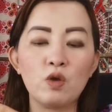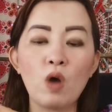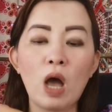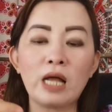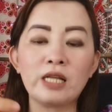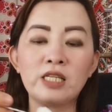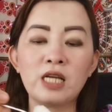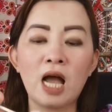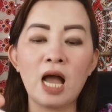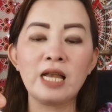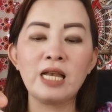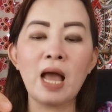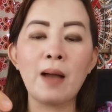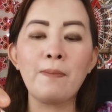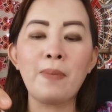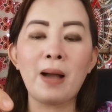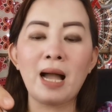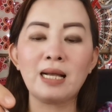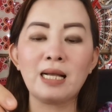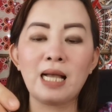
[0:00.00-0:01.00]
At saka
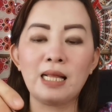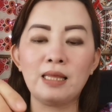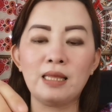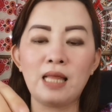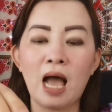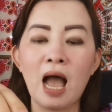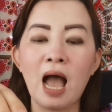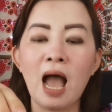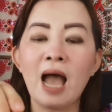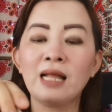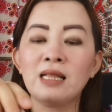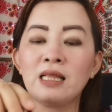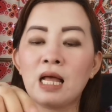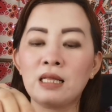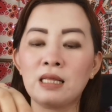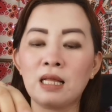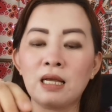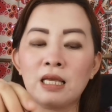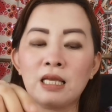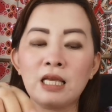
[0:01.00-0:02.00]
napakaganda at
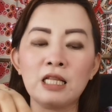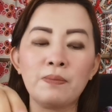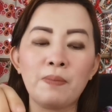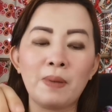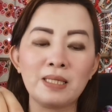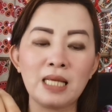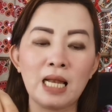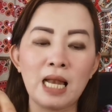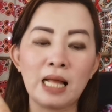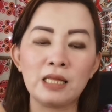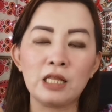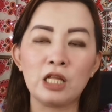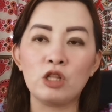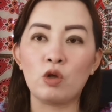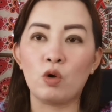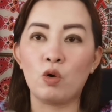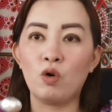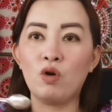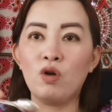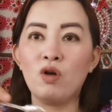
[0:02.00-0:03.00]
at ang higit pa sa lahat
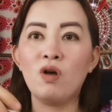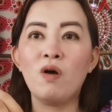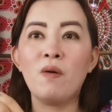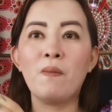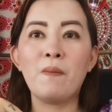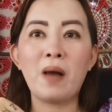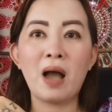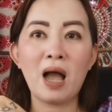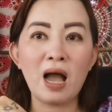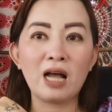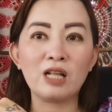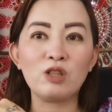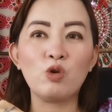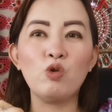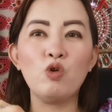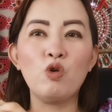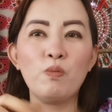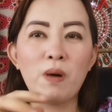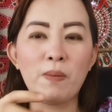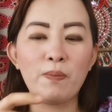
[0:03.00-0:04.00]
nito,
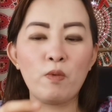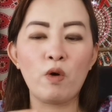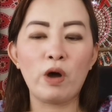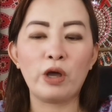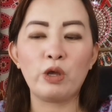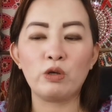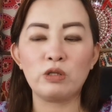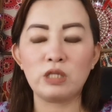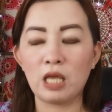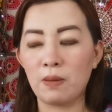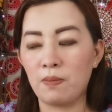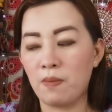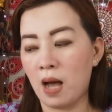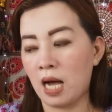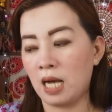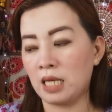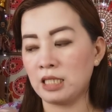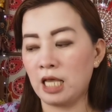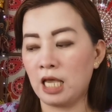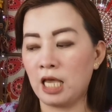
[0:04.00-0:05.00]
makakatulong pa po kayo sa
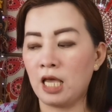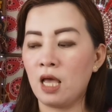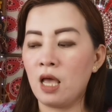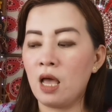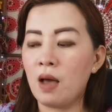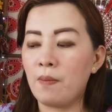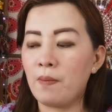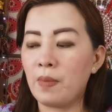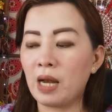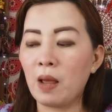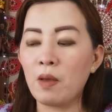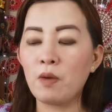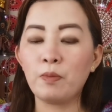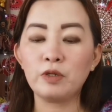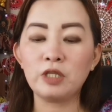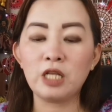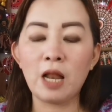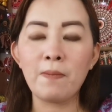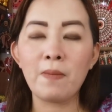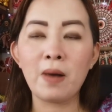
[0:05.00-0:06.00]
iba kasi marami
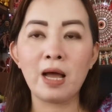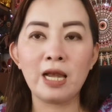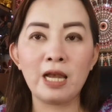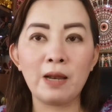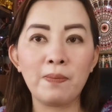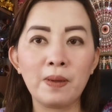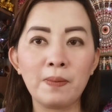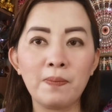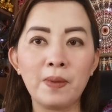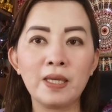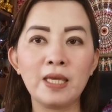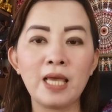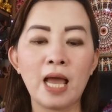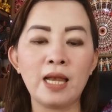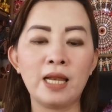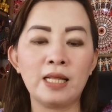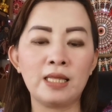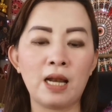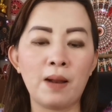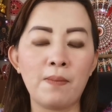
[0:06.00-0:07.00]
po sila mga
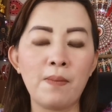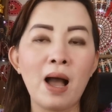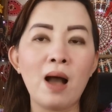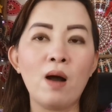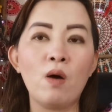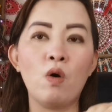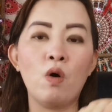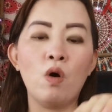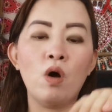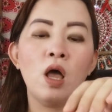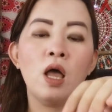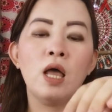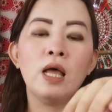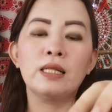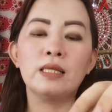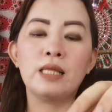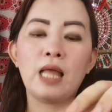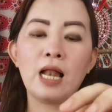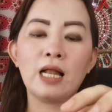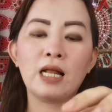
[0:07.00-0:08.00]
nabibigyan ng trabaho
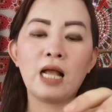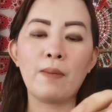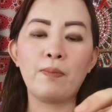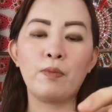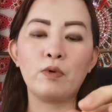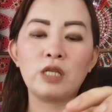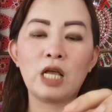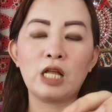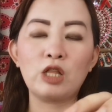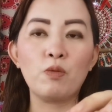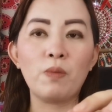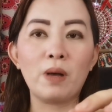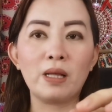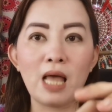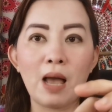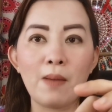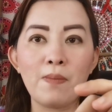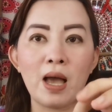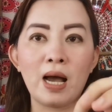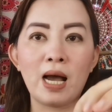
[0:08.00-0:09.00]
dahil nga po sa
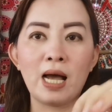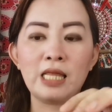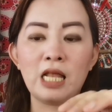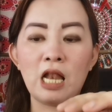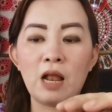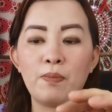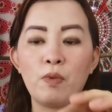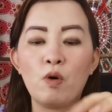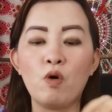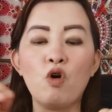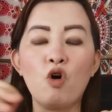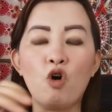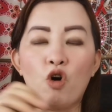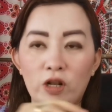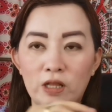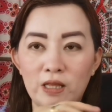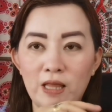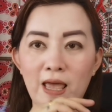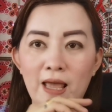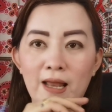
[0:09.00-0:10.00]
dumadami ang kanila pong
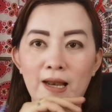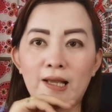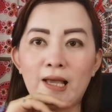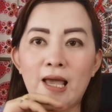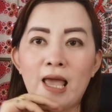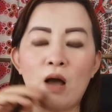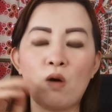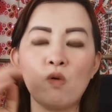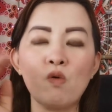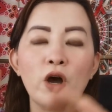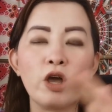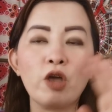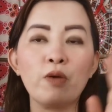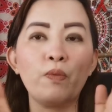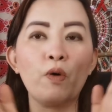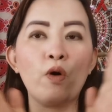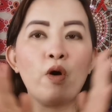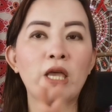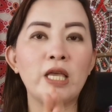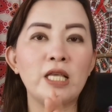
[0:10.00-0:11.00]
order. Kaya kung kayo
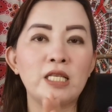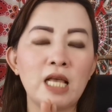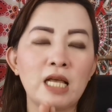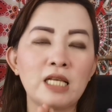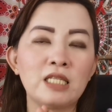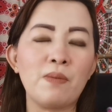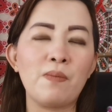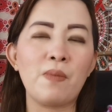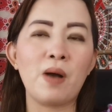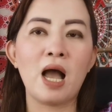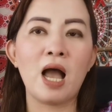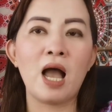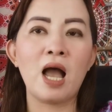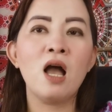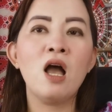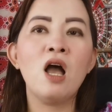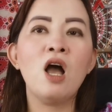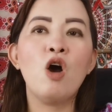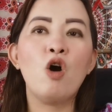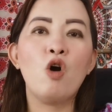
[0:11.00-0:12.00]
po ay isa sa
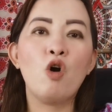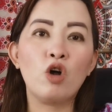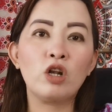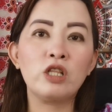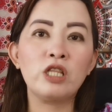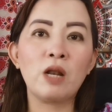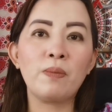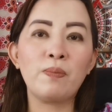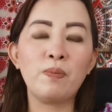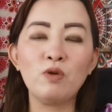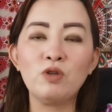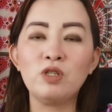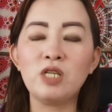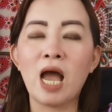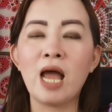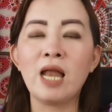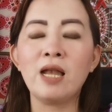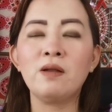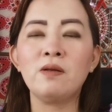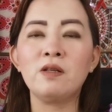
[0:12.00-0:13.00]
mga order po
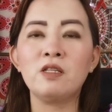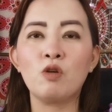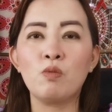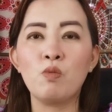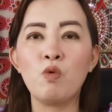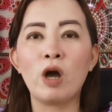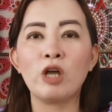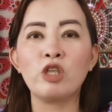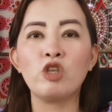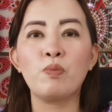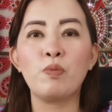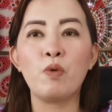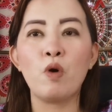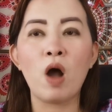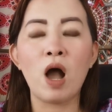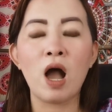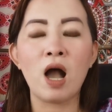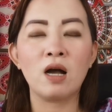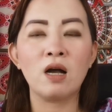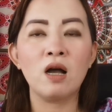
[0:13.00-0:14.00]
dyan, subukan nyo
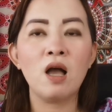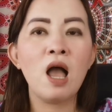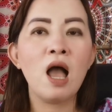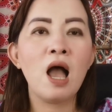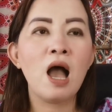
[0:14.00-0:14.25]
po ang